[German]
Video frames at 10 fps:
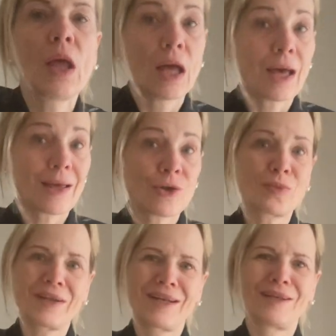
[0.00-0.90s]
Hallo
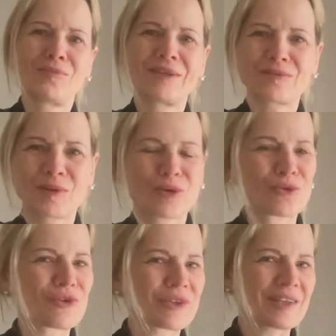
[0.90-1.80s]
meine Lieben, ich
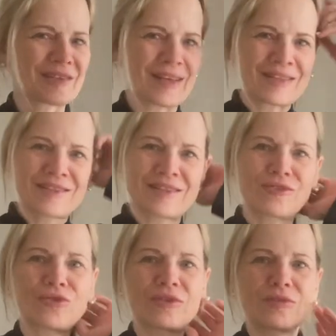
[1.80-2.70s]
begrüße euch recht herzlich
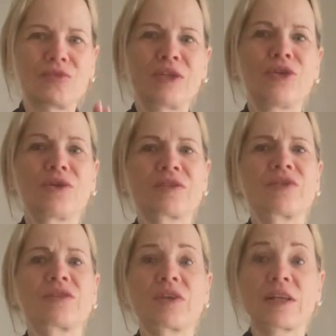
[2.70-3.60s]
zu diesem Video. Es
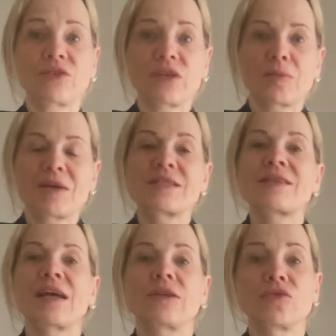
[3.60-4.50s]
wird wirklich wieder mal
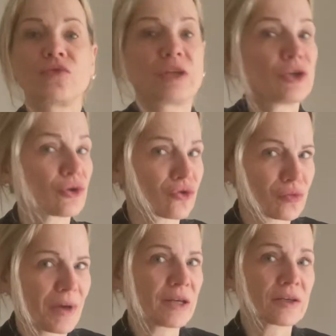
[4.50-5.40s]
Zeit, ein Video zu
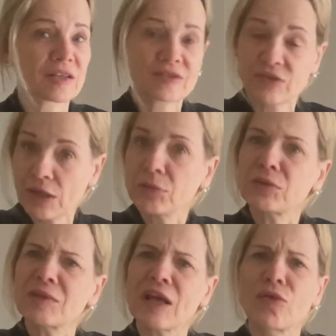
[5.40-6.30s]
machen. Deswegen habe
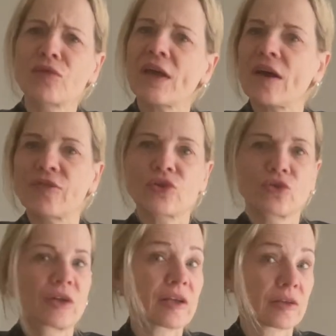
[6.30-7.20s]
ich mich aufgerafft
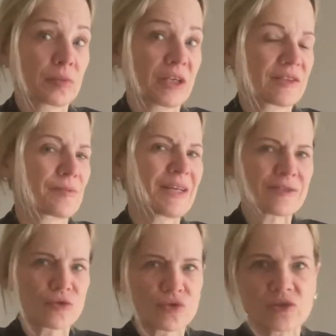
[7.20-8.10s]
und dachte mir, jetzt
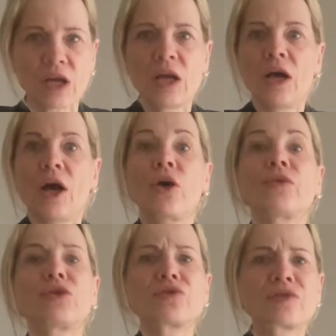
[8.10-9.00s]
machst du es, auch
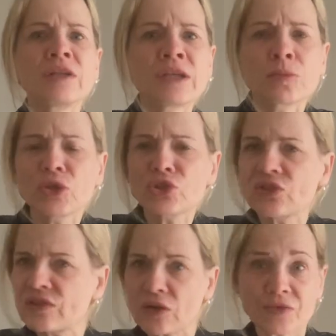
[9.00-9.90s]
wenn du es nicht
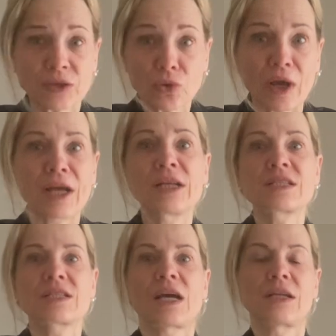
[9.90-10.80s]
möchtest, auch wenn du keine
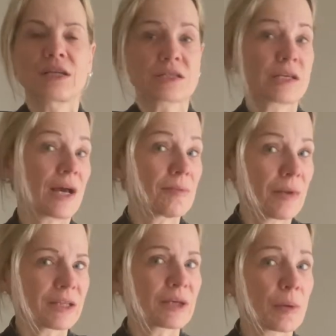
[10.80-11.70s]
Zeit hast. Ja,
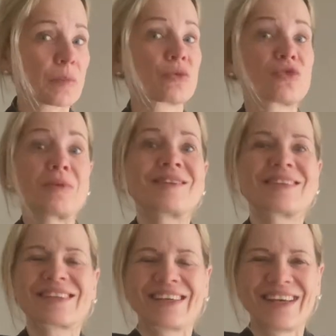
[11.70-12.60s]
manchmal muss man
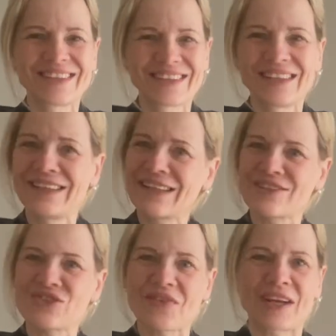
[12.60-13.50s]
sich gegen den
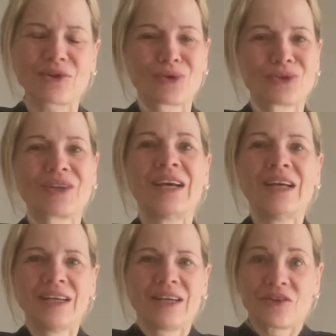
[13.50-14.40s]
inneren Schweinehund
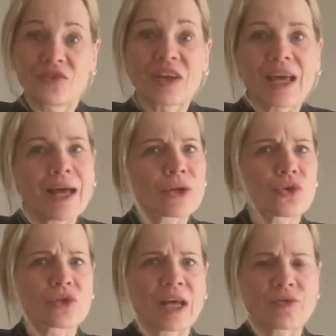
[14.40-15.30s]
wehren
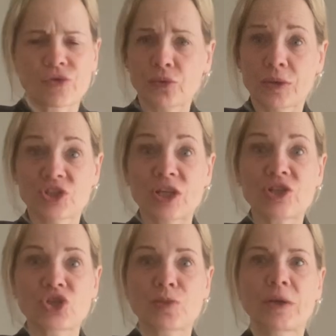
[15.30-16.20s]
und einfach über den
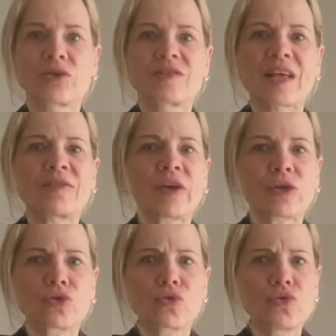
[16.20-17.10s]
Schatten springen und es einfach
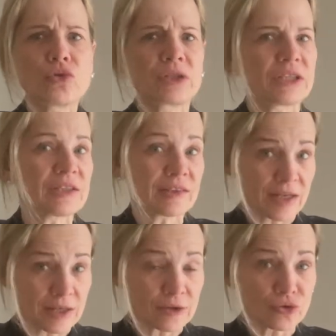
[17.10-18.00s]
tun. Nicht
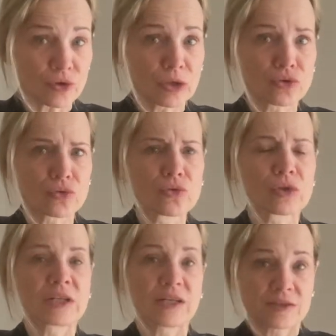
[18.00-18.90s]
denken, sondern
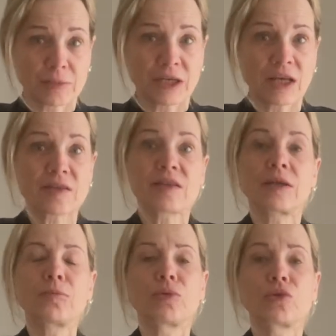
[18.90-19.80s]
tun. Das ist mein erster
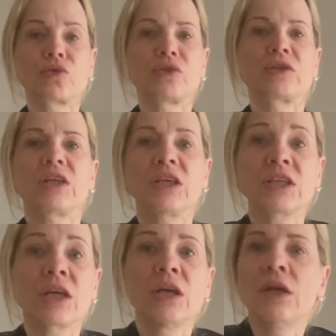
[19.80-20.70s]
Input für
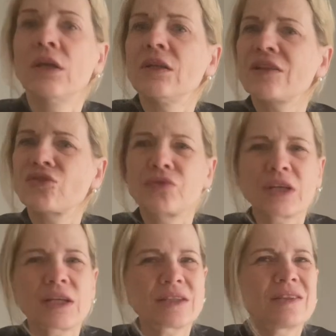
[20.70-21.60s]
dich, dass du
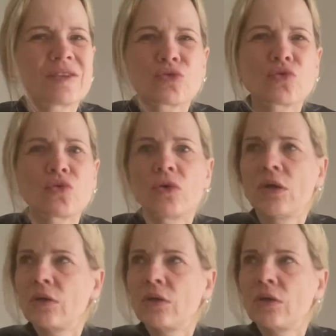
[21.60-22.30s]
wirklich nicht so